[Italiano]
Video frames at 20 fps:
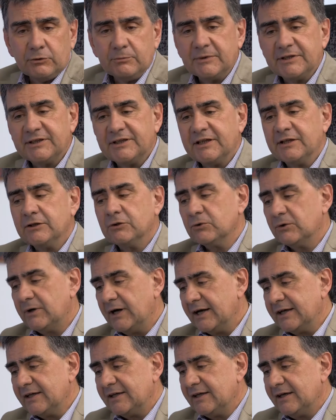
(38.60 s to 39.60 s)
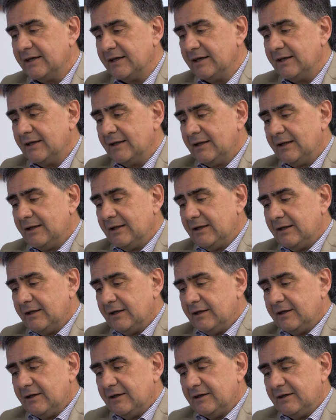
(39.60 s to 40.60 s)
commettendo anche
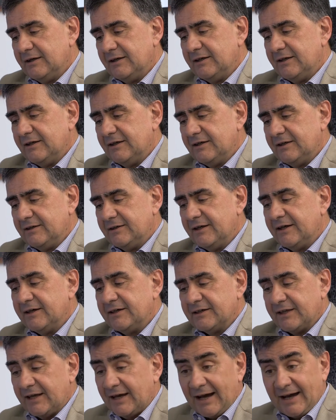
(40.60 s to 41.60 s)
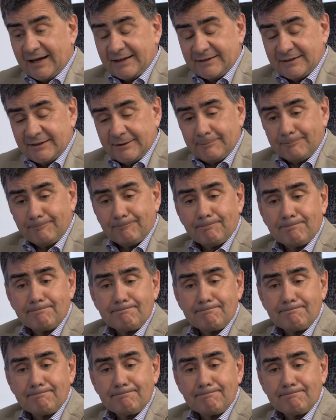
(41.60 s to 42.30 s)
eh, dei reati.